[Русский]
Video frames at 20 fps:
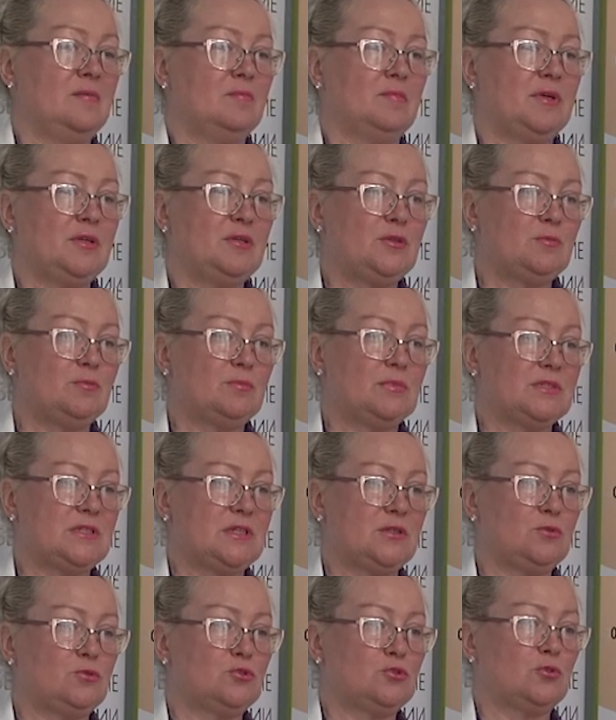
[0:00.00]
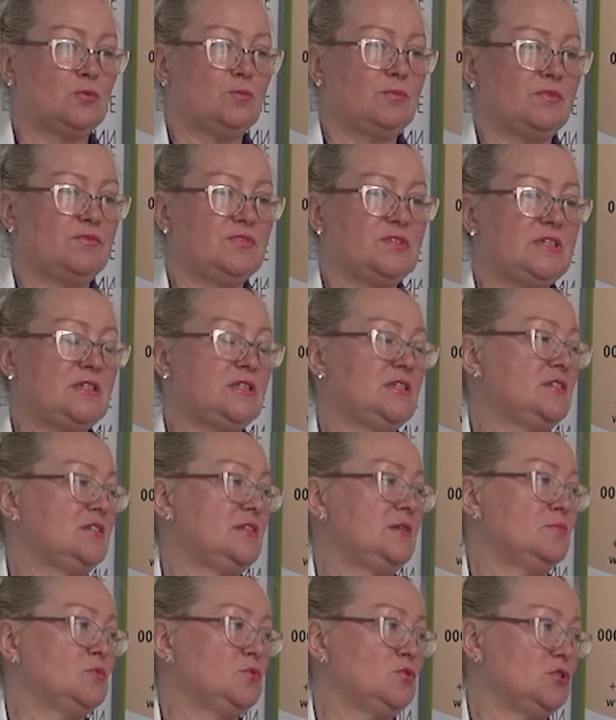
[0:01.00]
Поэтому мы за то, чтобы все
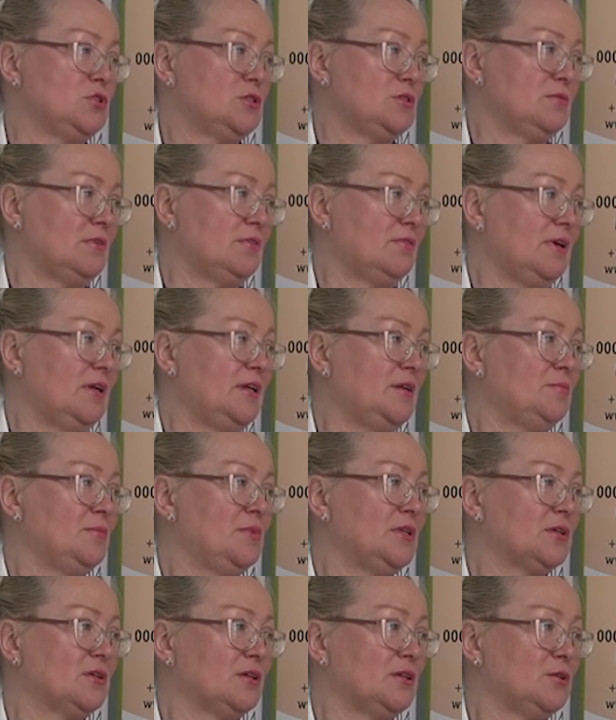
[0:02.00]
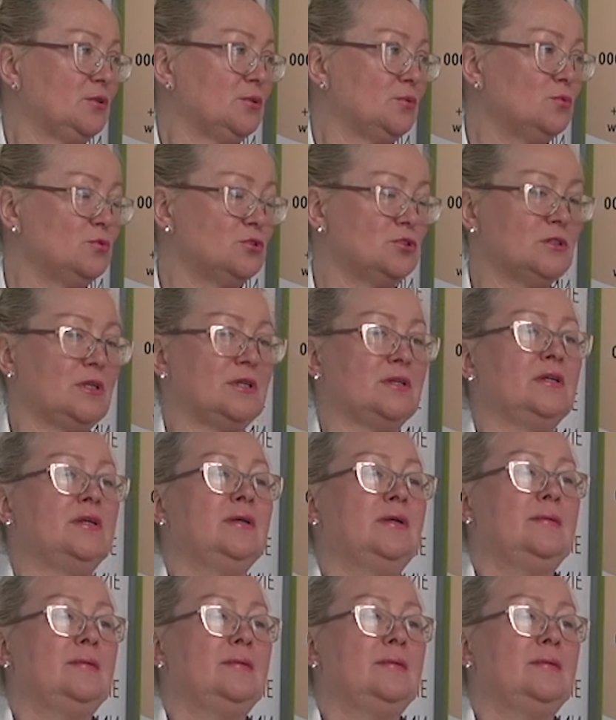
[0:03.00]
системы существовали мирно и дружно,